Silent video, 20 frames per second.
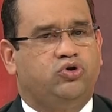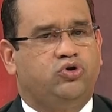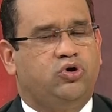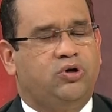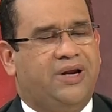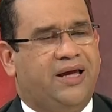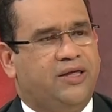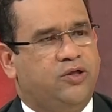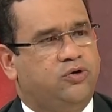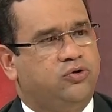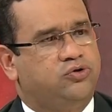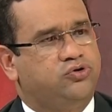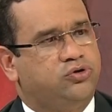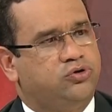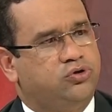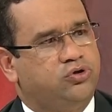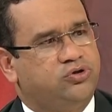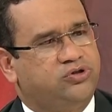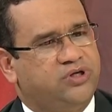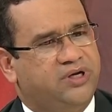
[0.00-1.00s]
lado,
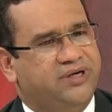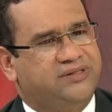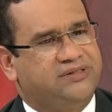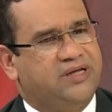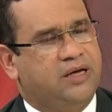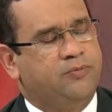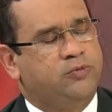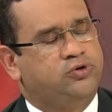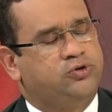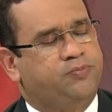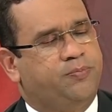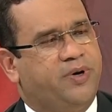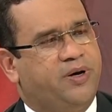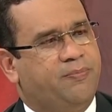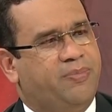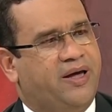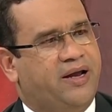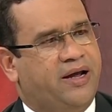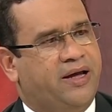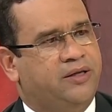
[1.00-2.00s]
nosotros estamos
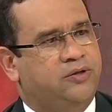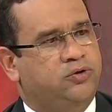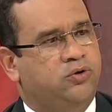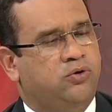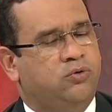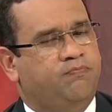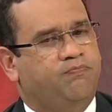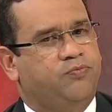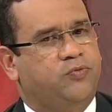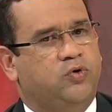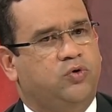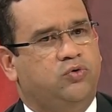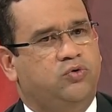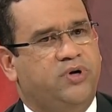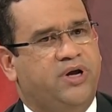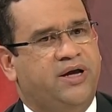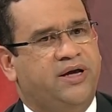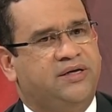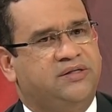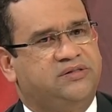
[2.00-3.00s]
preparando
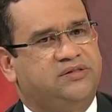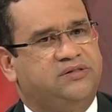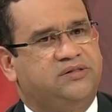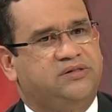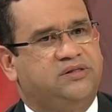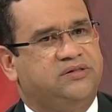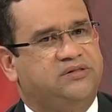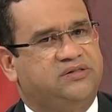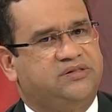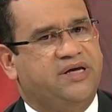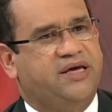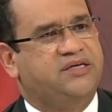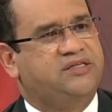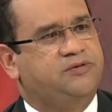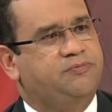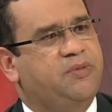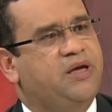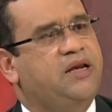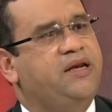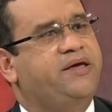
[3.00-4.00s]
unas
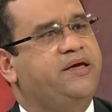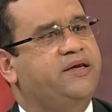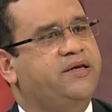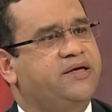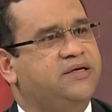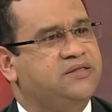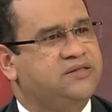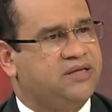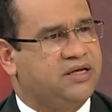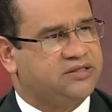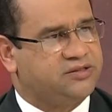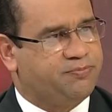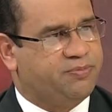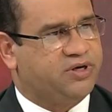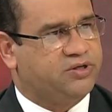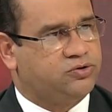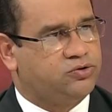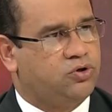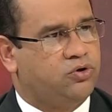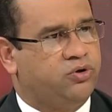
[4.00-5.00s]
6.500
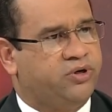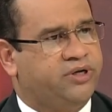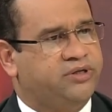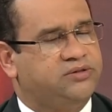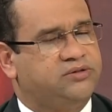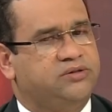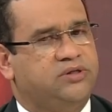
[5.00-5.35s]
personas